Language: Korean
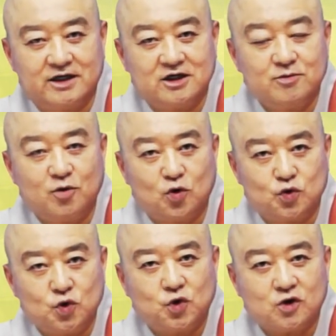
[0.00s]
이걸
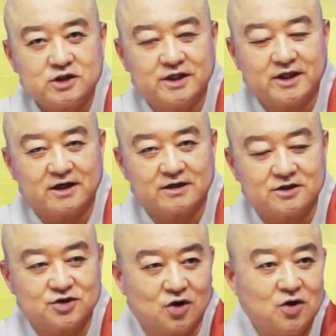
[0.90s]
보고 유격천이라
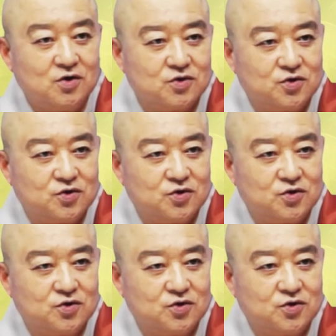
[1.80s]
그러죠.